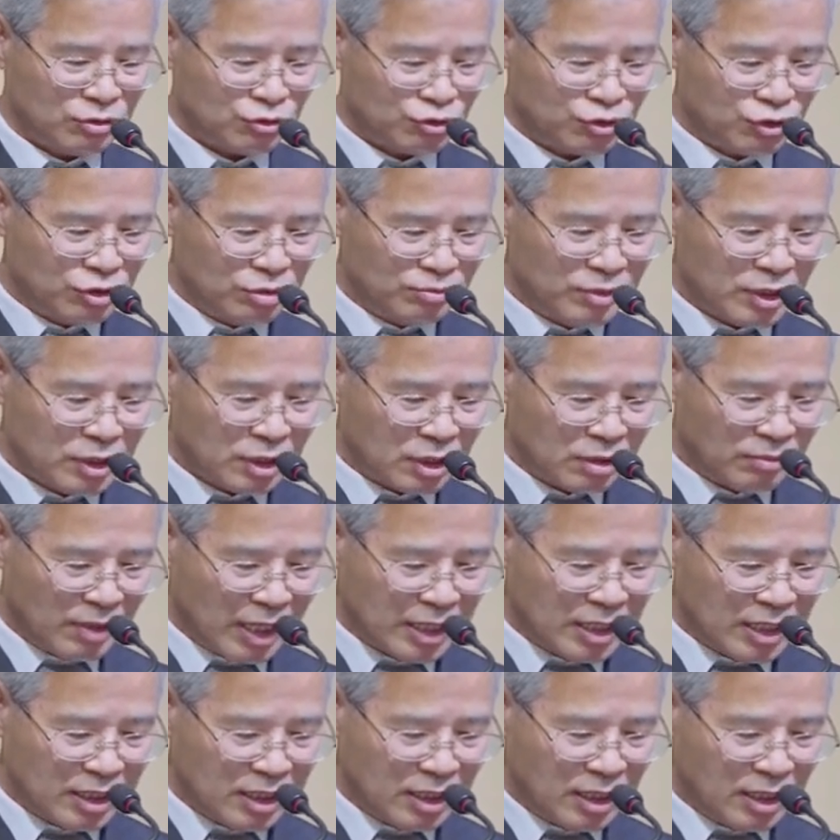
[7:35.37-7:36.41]
죽음은
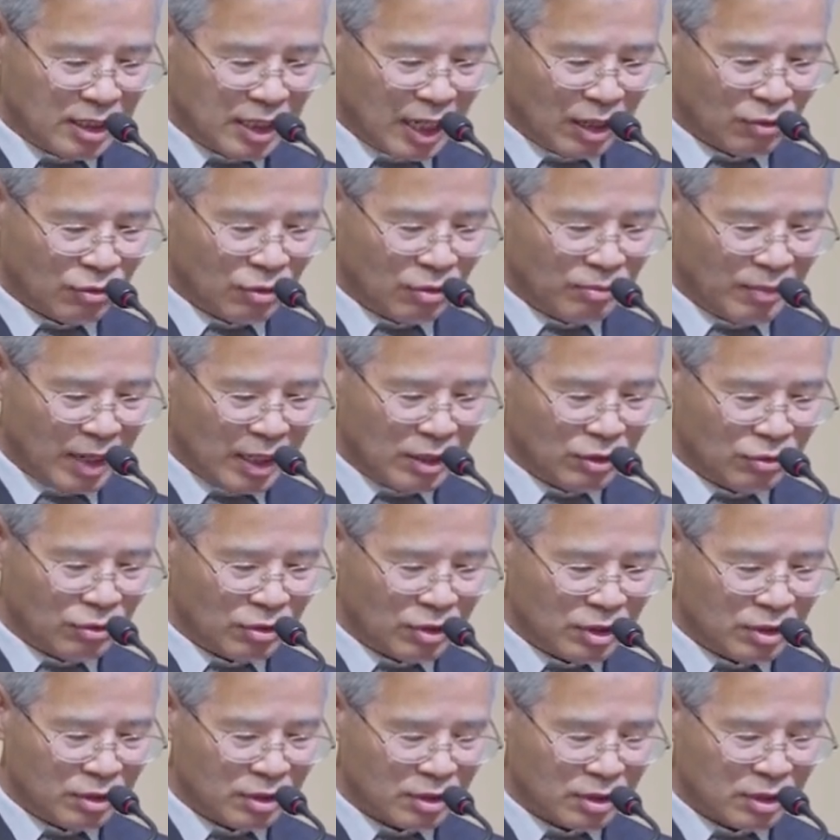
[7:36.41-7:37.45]
그만이지라고
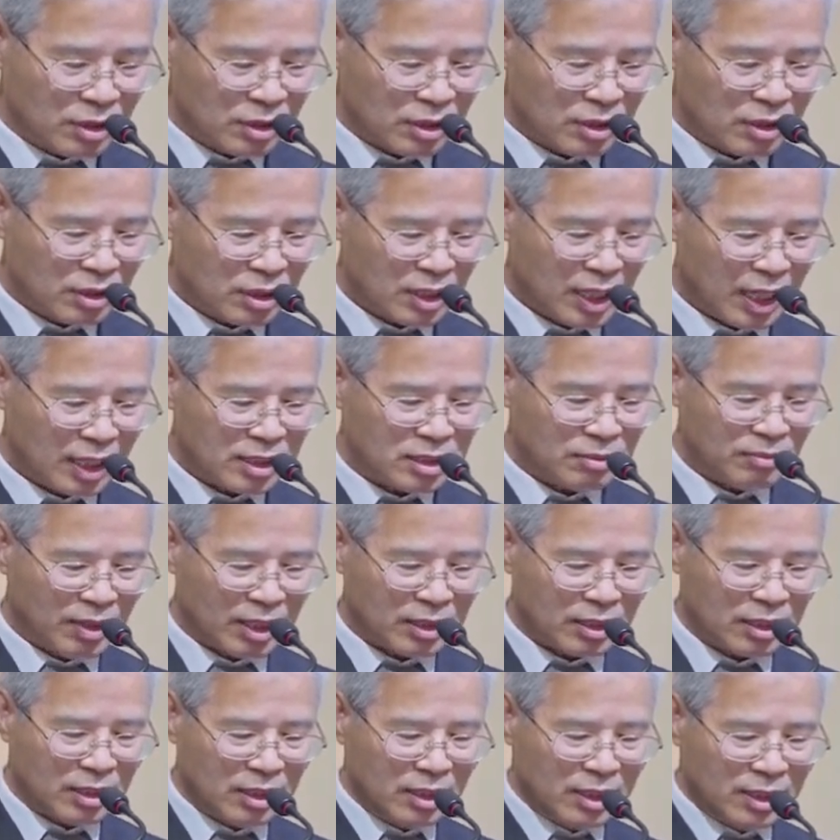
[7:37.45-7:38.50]
말로는 그렇게
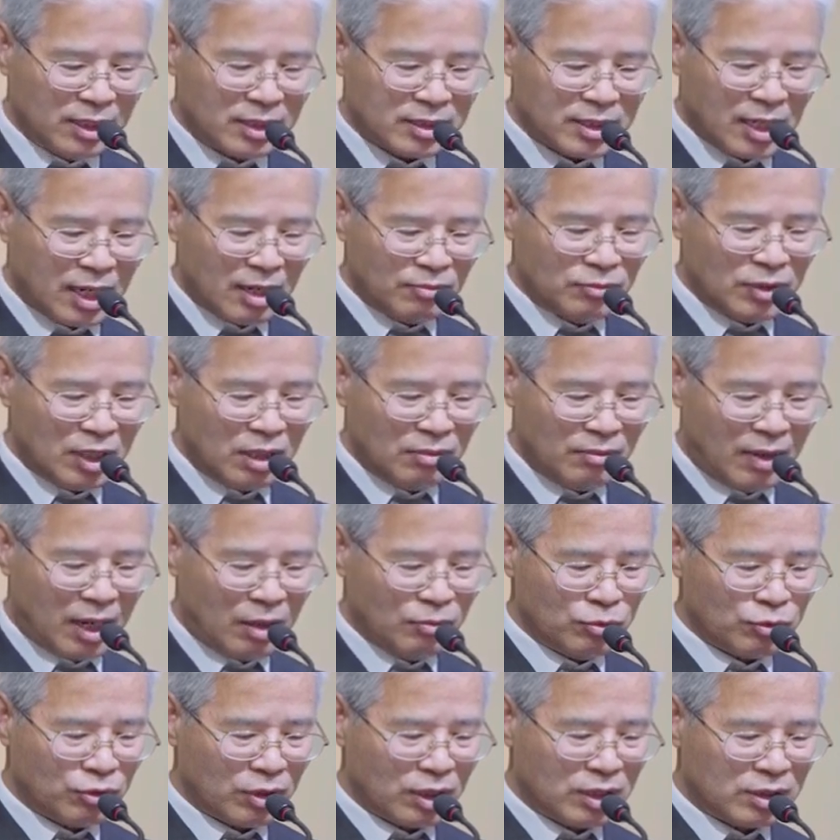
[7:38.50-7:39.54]
하지만 사람들의
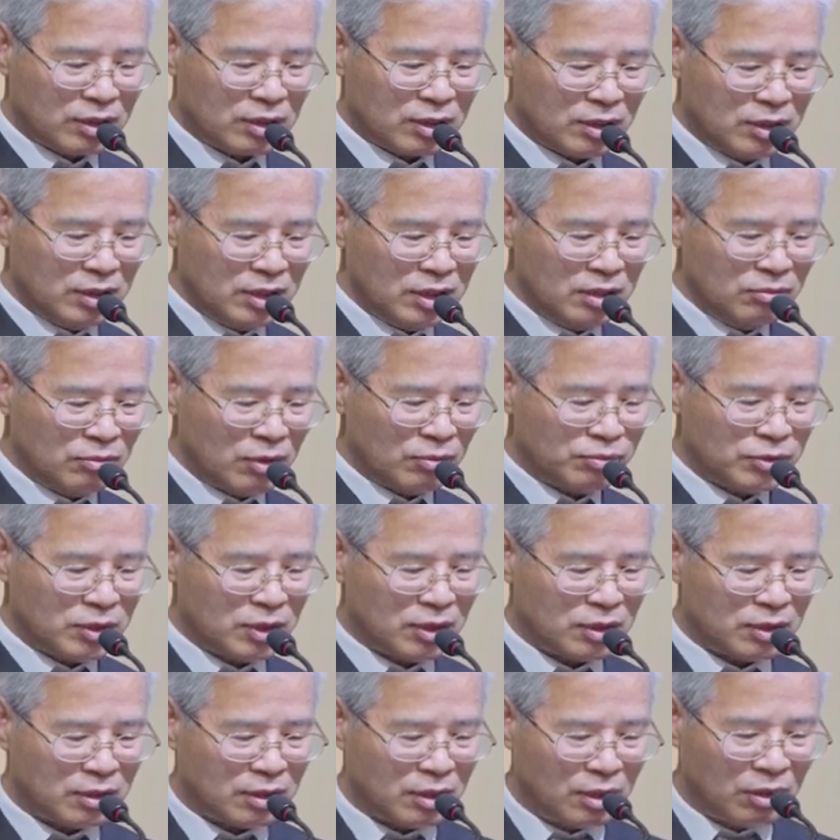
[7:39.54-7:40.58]
마음속에는
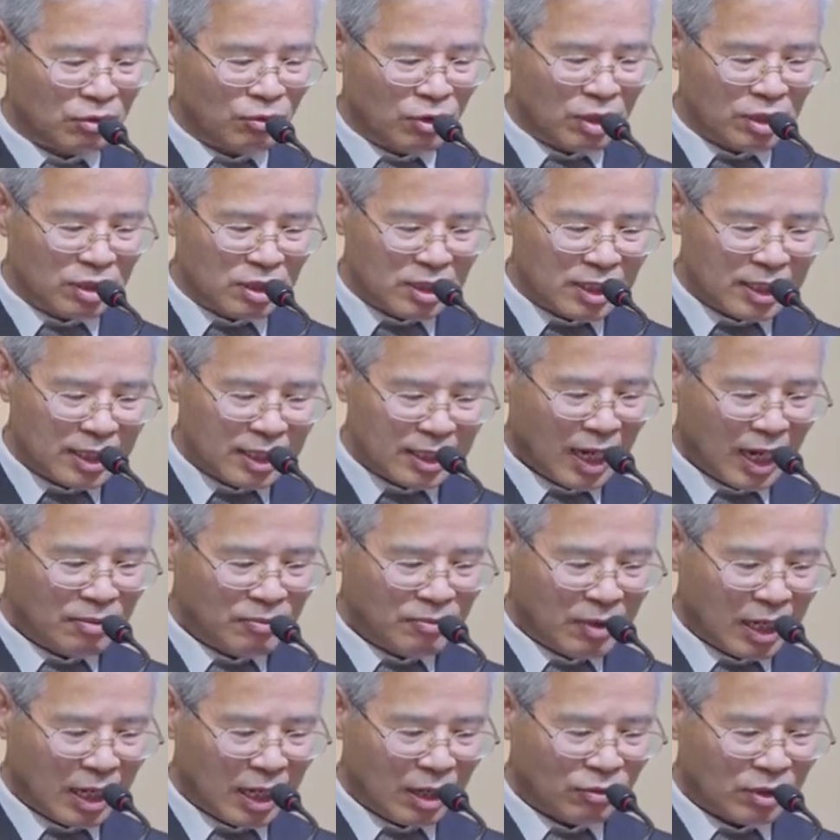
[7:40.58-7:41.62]
끊임없이 영원을
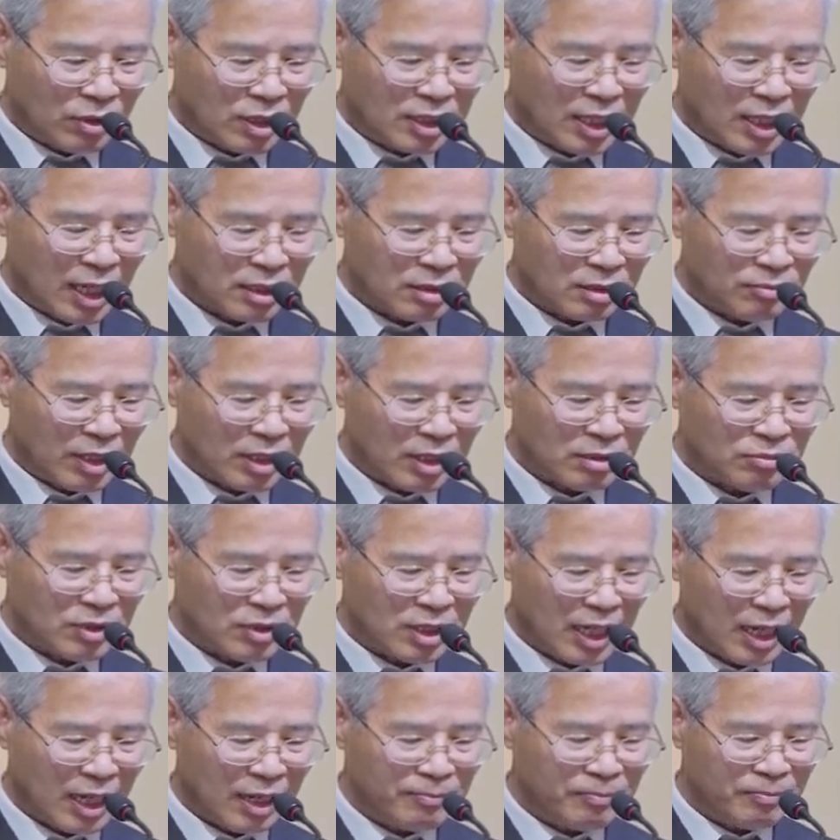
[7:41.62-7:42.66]
갈망하고 있다 그
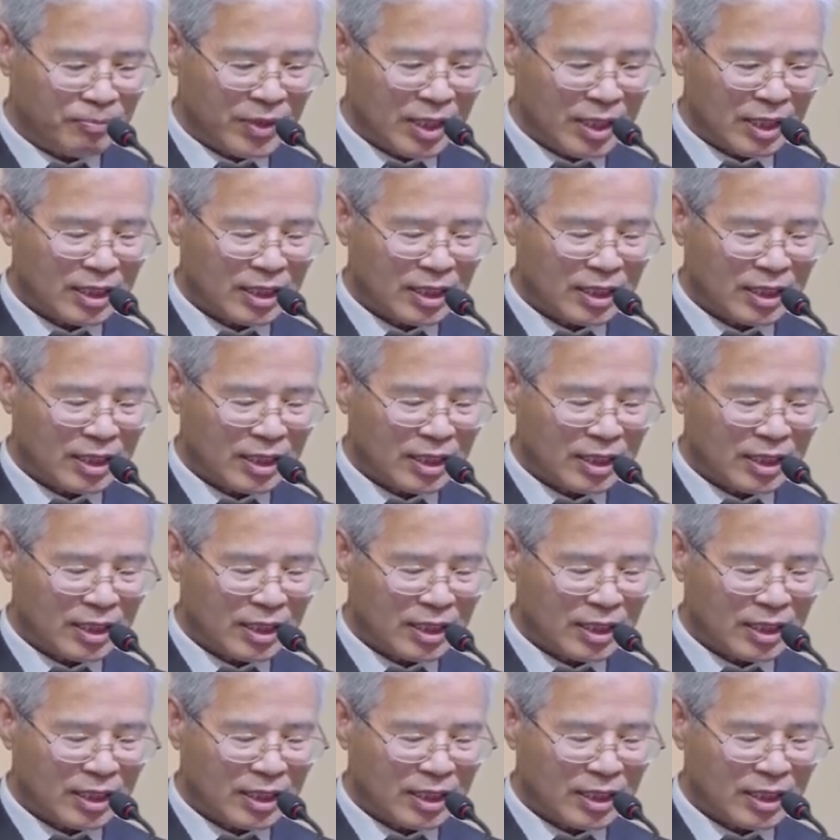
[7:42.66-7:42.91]
말입니다.